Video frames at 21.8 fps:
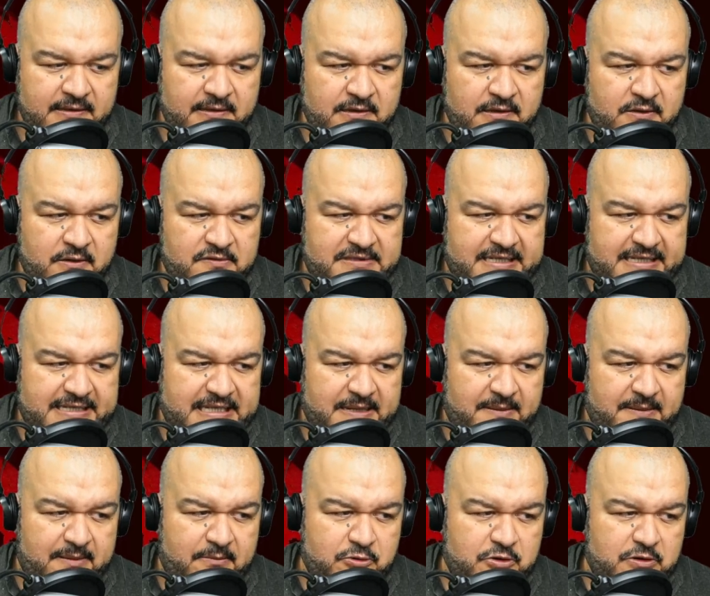O sea,
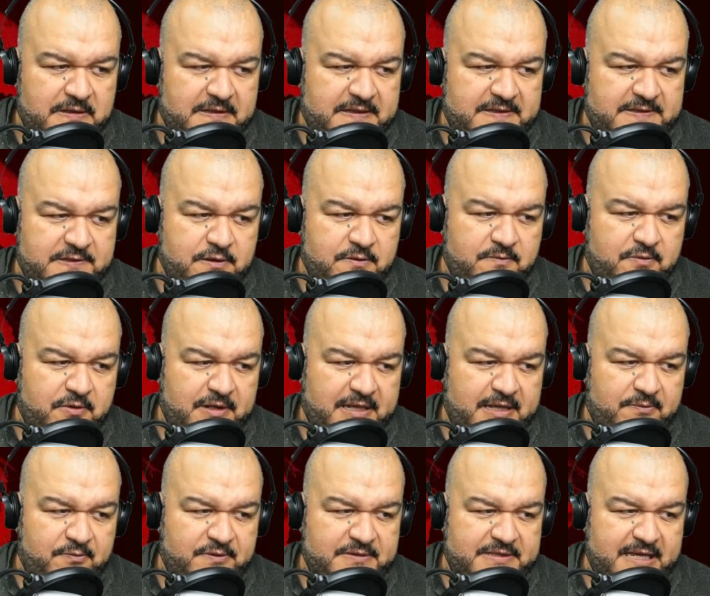llama mucho la atención
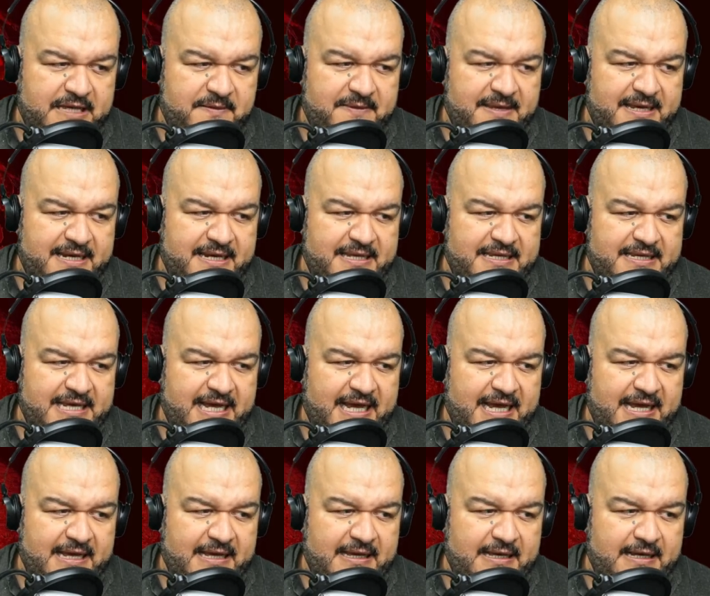porque pues ahí viene
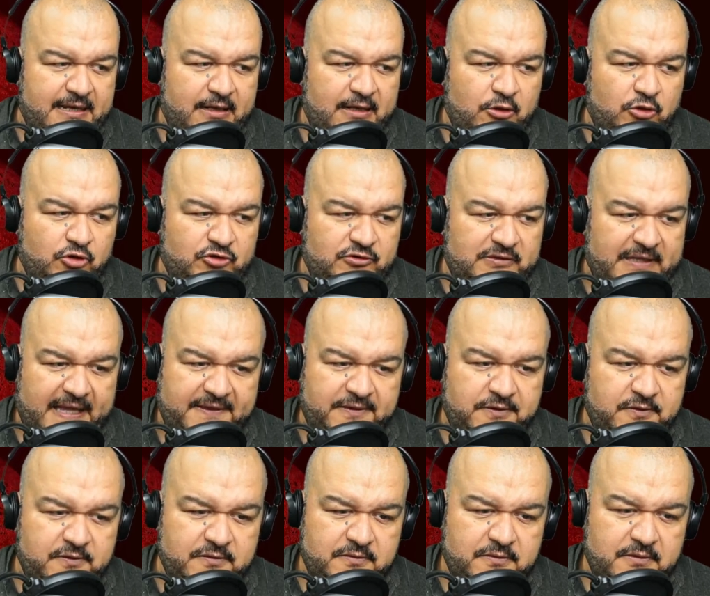ya los
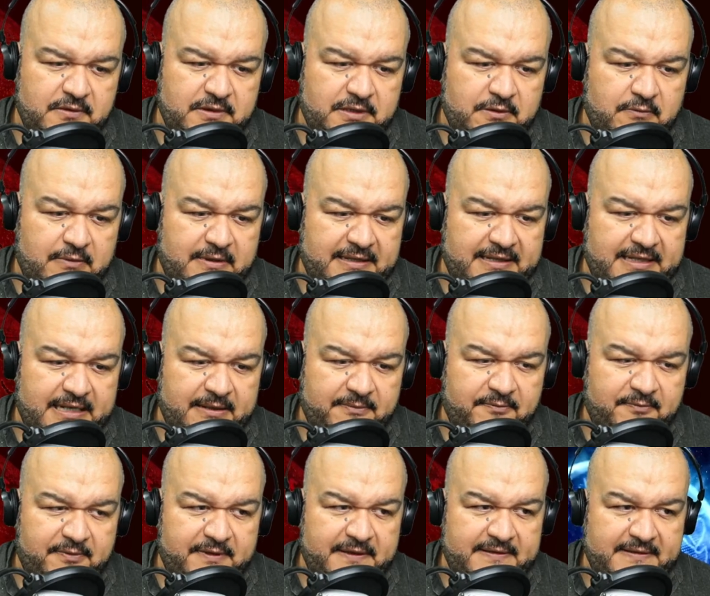datos, ¿no? Y cualquiera
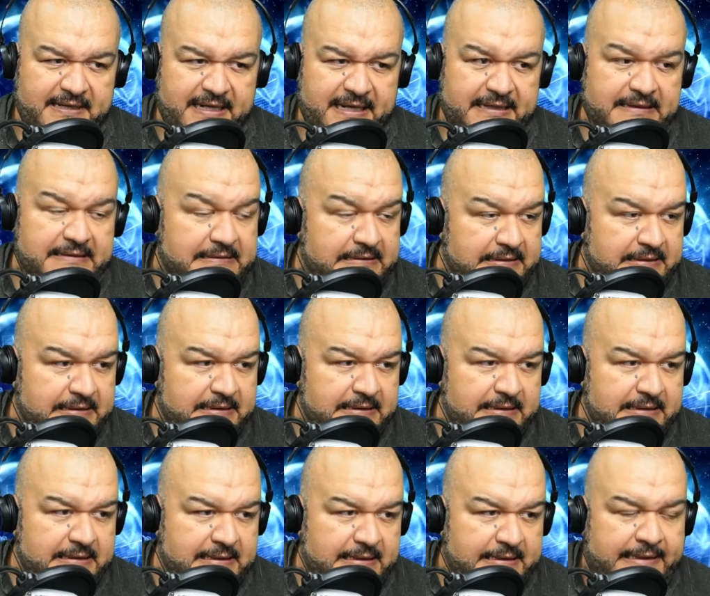puede entrar.
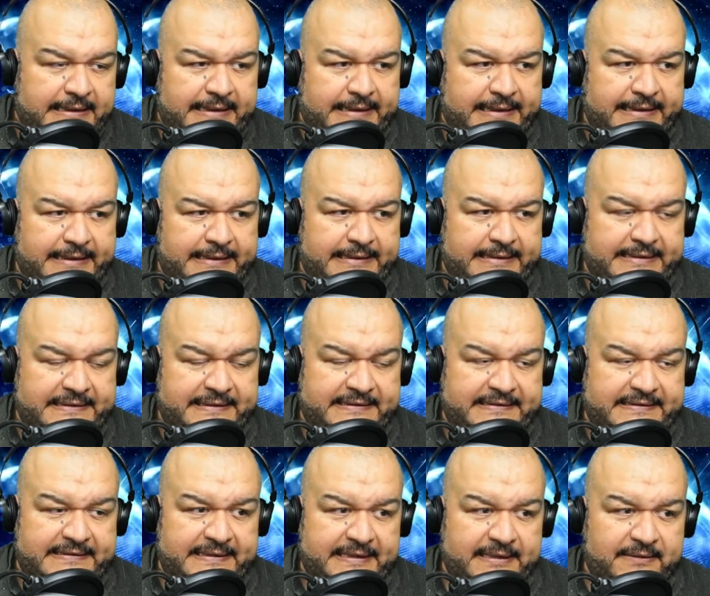Eh,
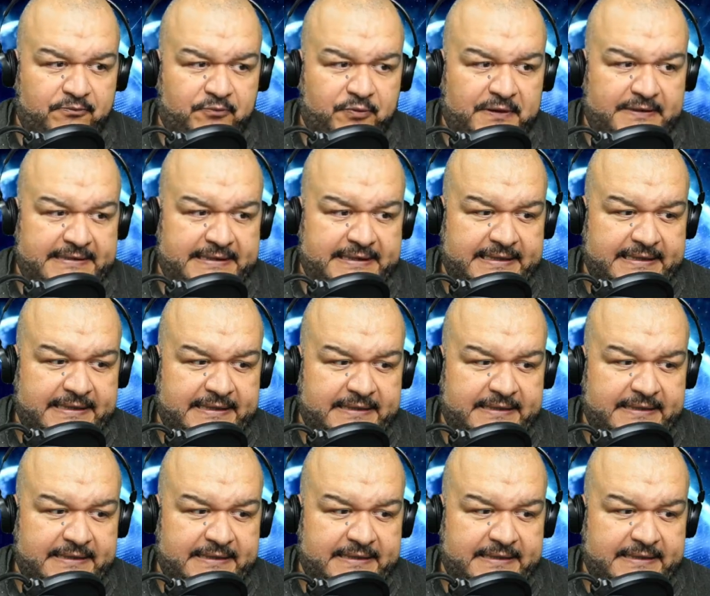este, pues de,